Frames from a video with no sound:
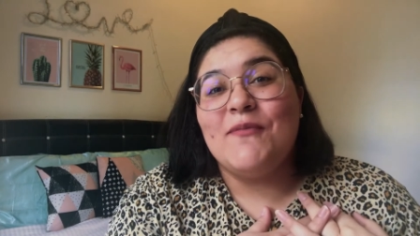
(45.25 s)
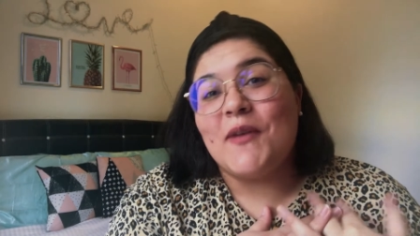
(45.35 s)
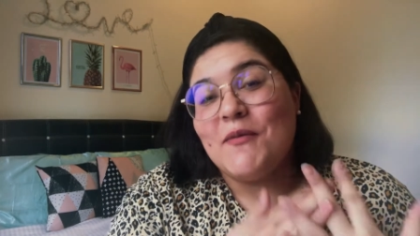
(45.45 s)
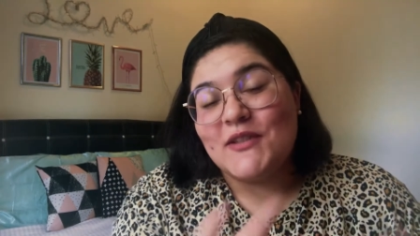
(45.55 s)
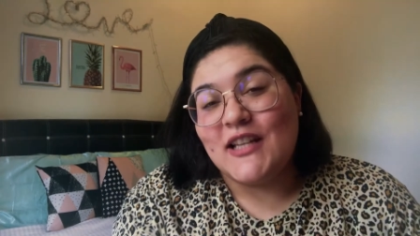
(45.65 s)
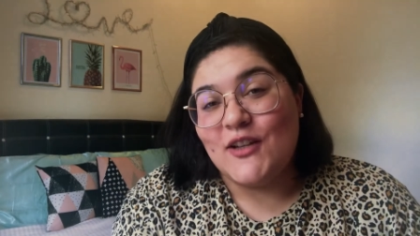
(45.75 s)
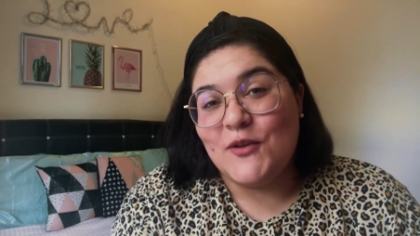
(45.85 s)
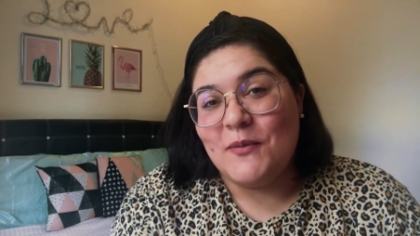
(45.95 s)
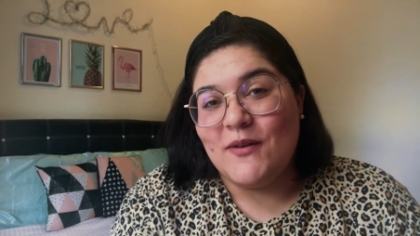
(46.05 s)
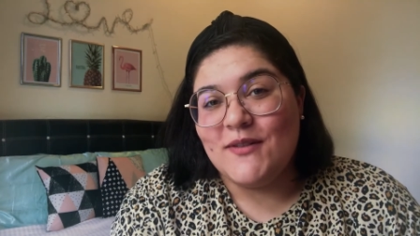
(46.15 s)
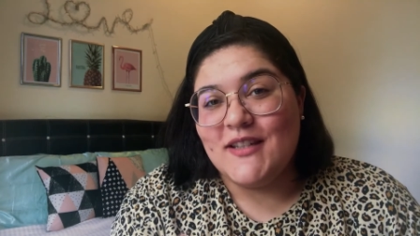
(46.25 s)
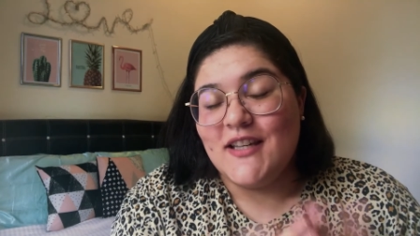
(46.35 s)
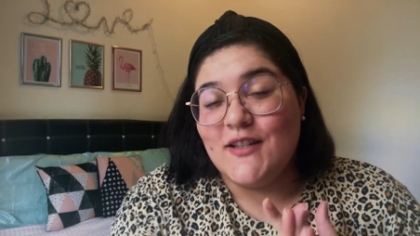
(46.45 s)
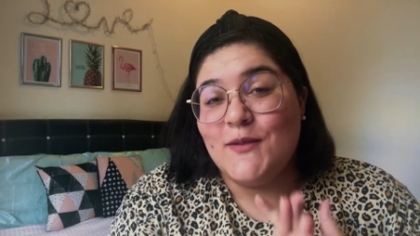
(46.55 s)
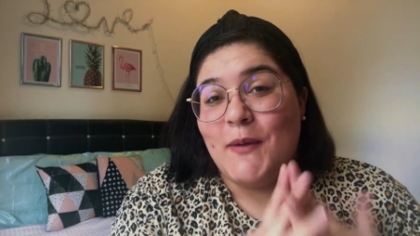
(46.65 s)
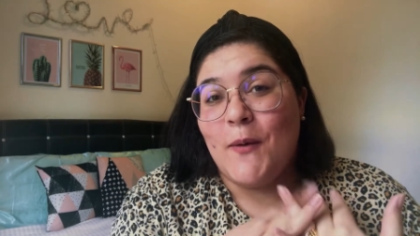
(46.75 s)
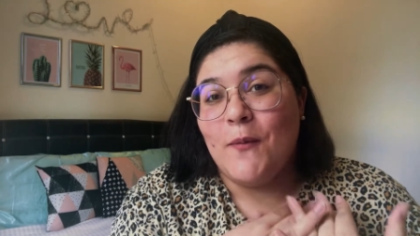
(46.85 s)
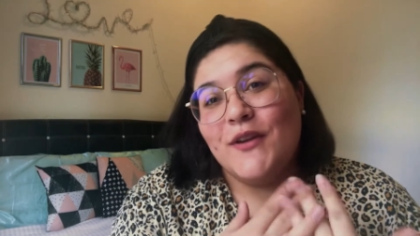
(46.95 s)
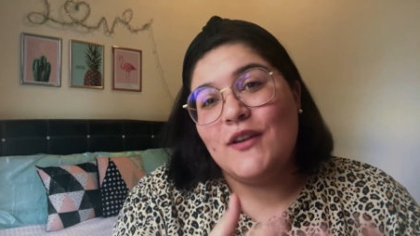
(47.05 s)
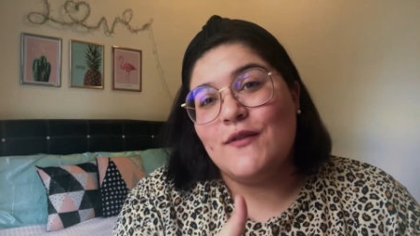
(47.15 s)
Pra mostrar tudo pra vocês, eu espero
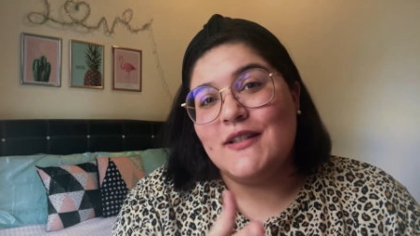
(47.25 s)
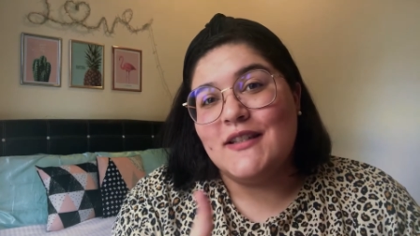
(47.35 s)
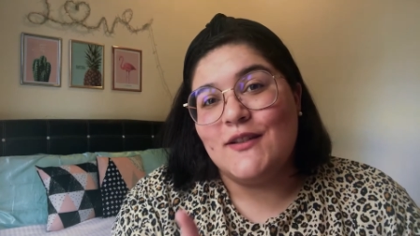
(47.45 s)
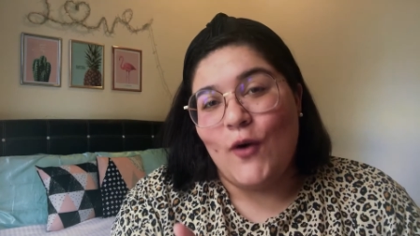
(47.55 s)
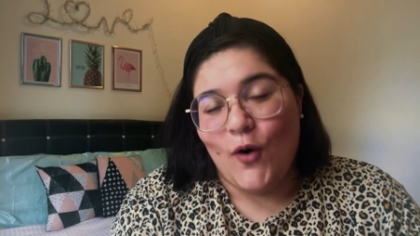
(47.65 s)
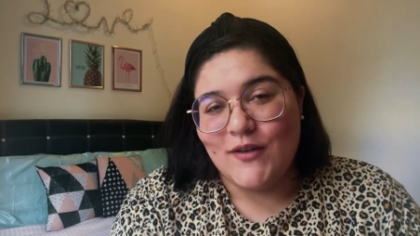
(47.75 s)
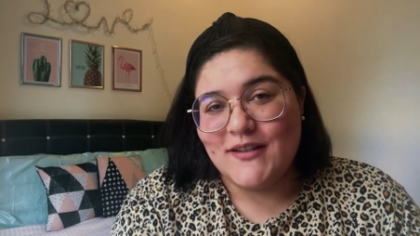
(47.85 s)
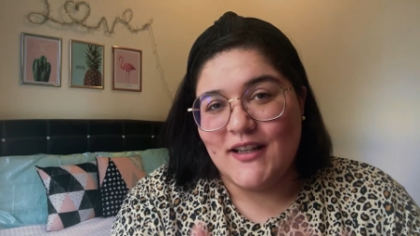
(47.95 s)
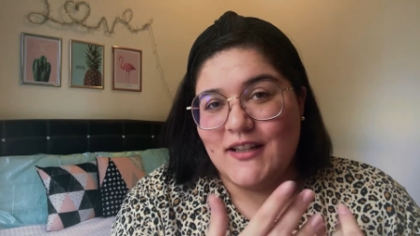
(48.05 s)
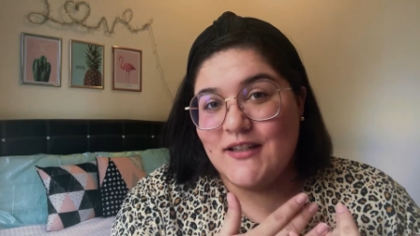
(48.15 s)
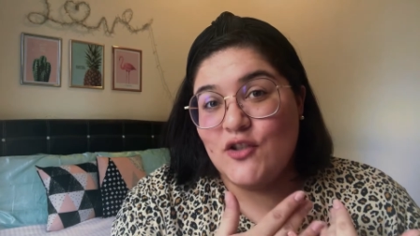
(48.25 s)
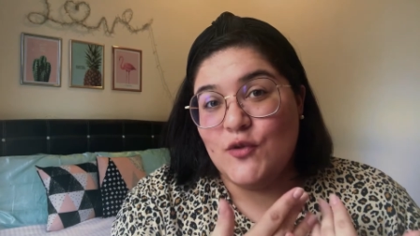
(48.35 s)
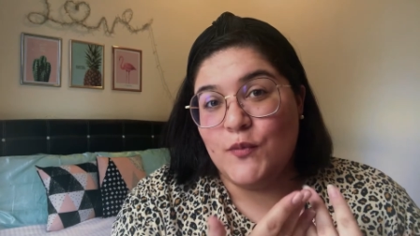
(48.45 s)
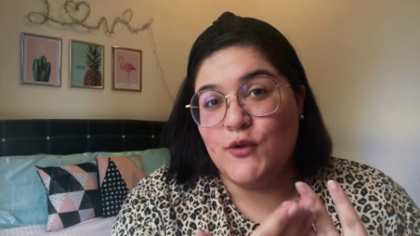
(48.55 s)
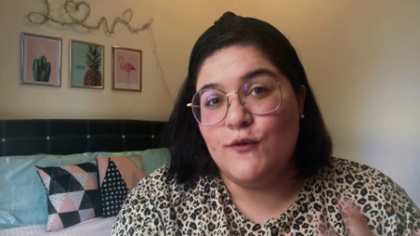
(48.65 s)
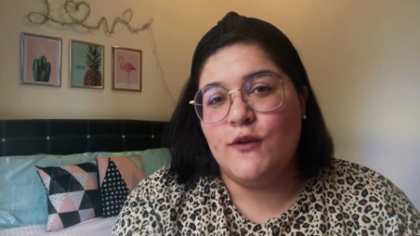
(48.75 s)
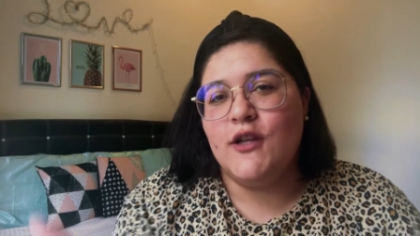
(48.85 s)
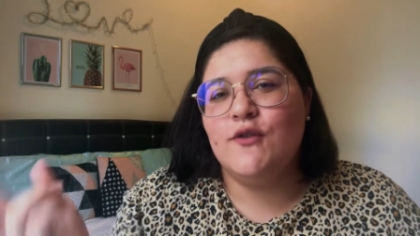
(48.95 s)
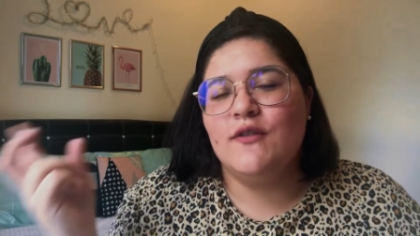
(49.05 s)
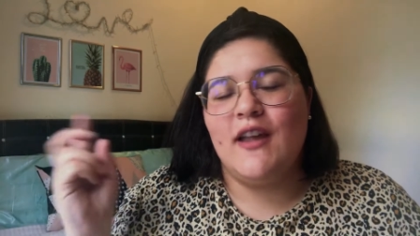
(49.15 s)
muito que vocês gostem desse tipo de
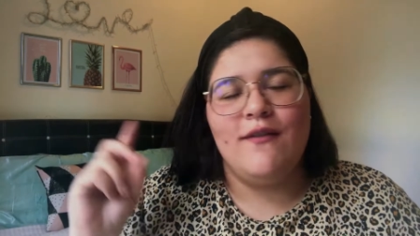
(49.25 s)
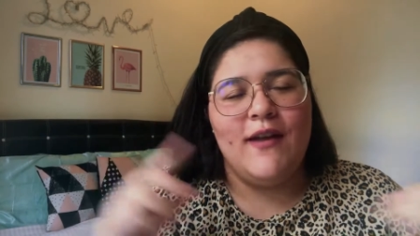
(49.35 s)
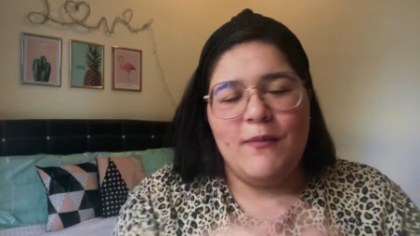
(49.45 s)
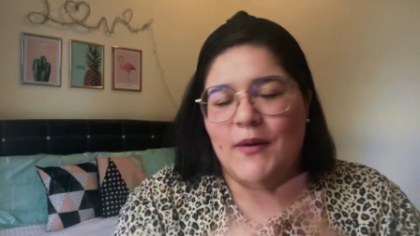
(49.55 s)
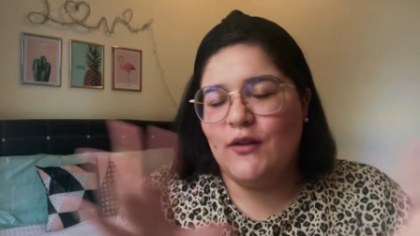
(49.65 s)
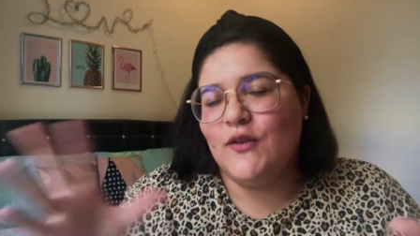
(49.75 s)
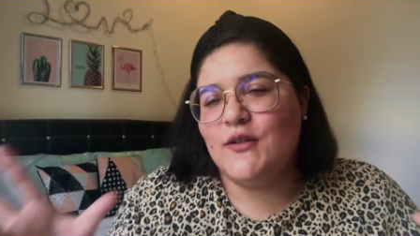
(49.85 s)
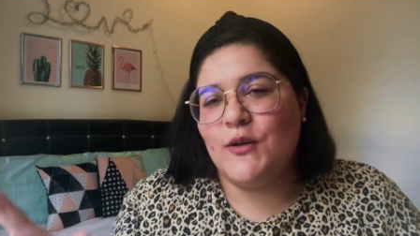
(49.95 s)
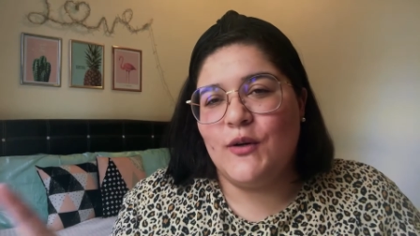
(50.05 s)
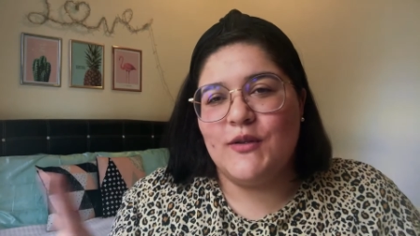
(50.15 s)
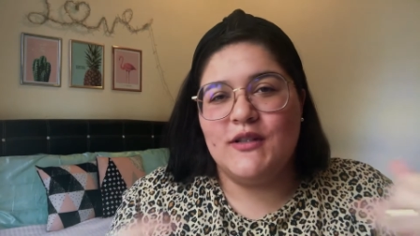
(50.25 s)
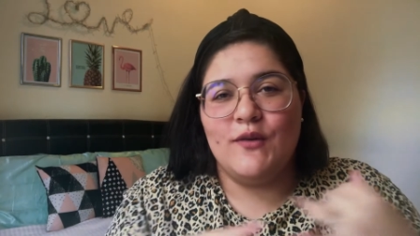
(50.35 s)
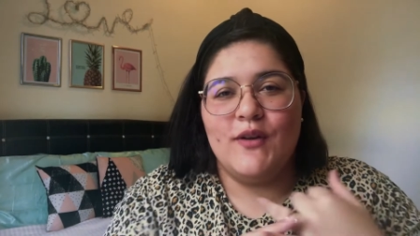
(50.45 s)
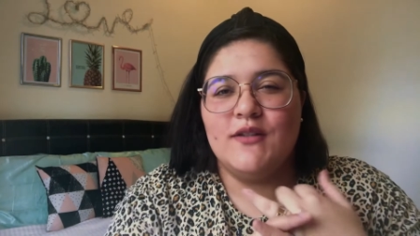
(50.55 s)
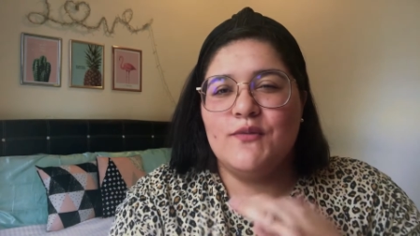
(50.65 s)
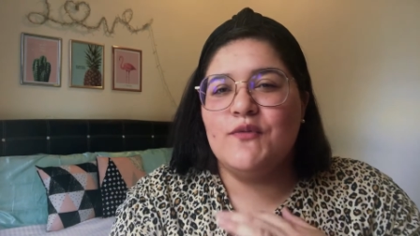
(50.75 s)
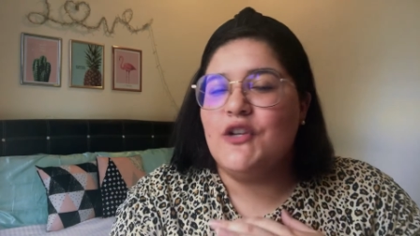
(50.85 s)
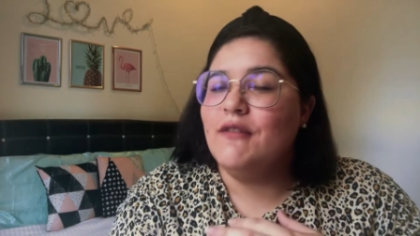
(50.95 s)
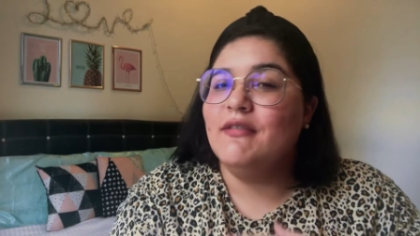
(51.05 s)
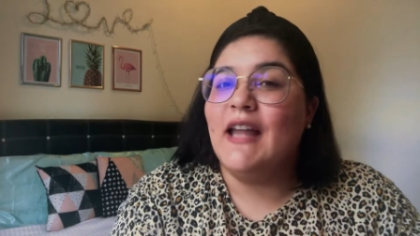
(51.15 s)
vídeo. Teve aí pra todas as ocasiões um
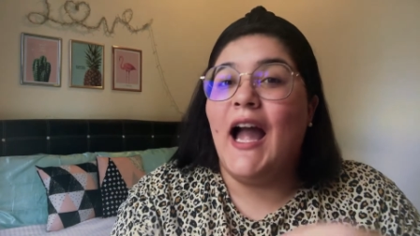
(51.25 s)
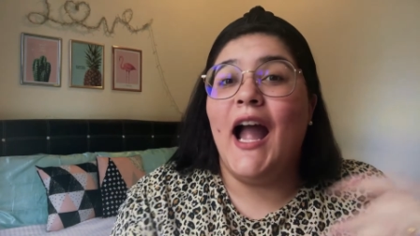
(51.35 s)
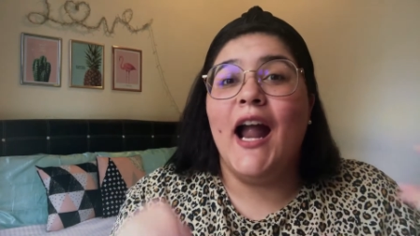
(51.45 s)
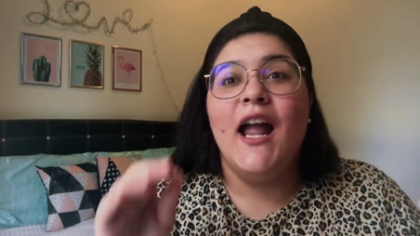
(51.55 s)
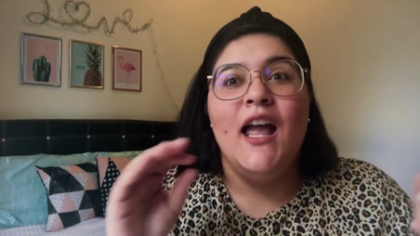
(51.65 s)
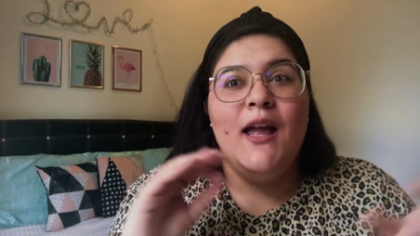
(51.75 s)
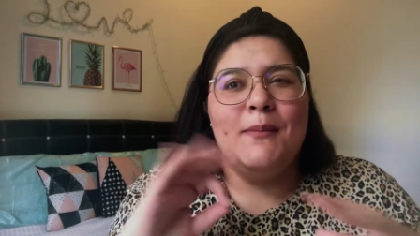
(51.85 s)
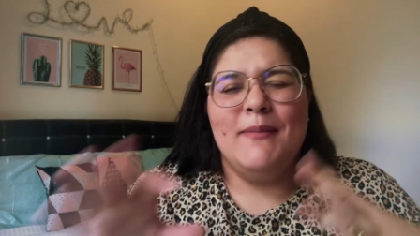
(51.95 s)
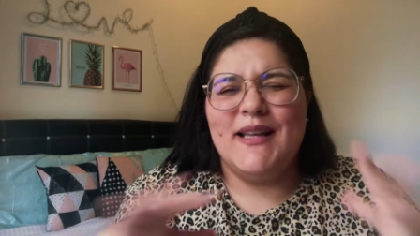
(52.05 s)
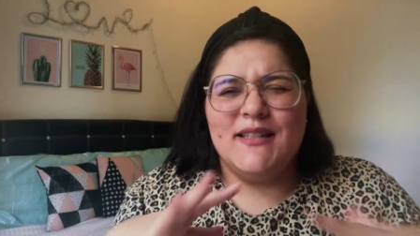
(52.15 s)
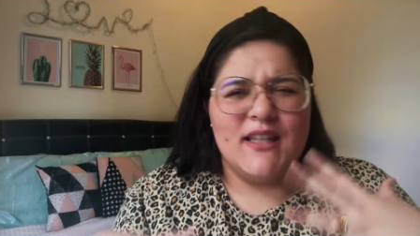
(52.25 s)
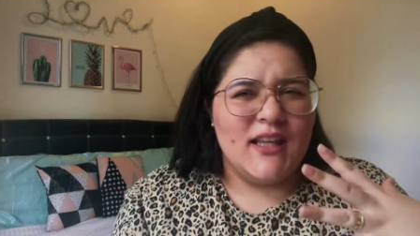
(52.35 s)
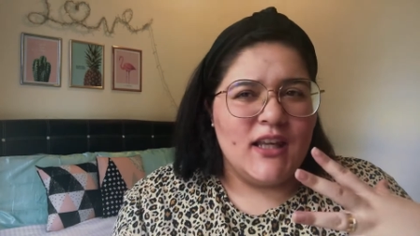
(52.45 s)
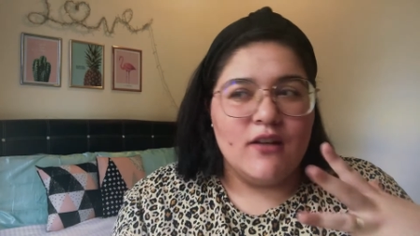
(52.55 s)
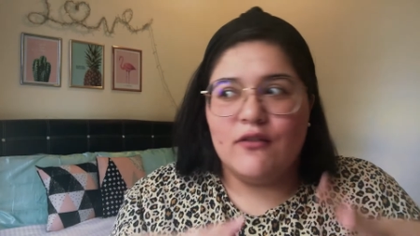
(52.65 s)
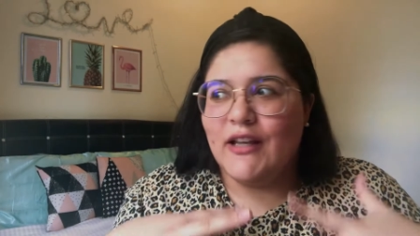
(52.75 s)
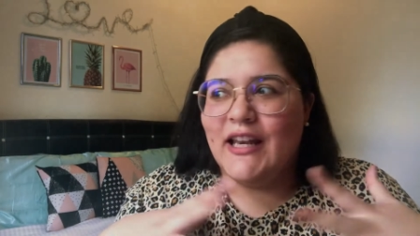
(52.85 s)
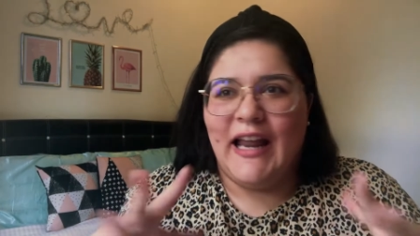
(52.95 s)
jantar basiquinho, não é